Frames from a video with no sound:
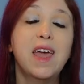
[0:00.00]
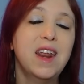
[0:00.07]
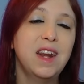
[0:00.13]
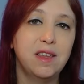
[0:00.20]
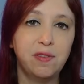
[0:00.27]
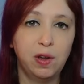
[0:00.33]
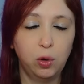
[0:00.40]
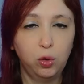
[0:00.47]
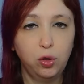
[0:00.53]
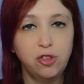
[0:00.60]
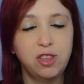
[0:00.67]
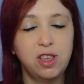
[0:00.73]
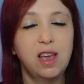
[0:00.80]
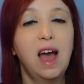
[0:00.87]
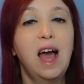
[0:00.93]
E arrivano
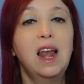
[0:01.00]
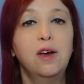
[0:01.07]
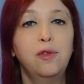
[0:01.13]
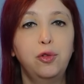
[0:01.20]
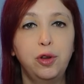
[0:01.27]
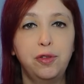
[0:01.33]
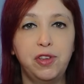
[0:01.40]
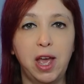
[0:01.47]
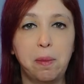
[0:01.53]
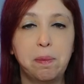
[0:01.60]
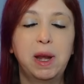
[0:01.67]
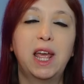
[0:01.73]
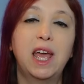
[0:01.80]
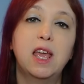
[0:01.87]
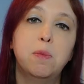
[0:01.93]
così alla funivia
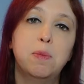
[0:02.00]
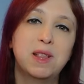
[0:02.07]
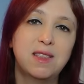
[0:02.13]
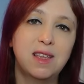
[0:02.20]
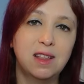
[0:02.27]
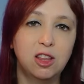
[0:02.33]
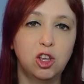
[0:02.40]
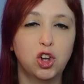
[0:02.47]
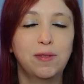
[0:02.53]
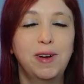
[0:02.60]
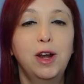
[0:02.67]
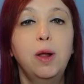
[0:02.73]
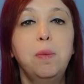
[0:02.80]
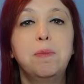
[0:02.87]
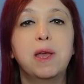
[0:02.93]
perché i pezzenti ci
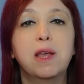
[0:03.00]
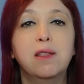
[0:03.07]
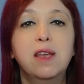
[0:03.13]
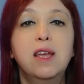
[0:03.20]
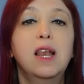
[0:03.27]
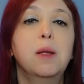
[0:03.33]
vanno a piedi,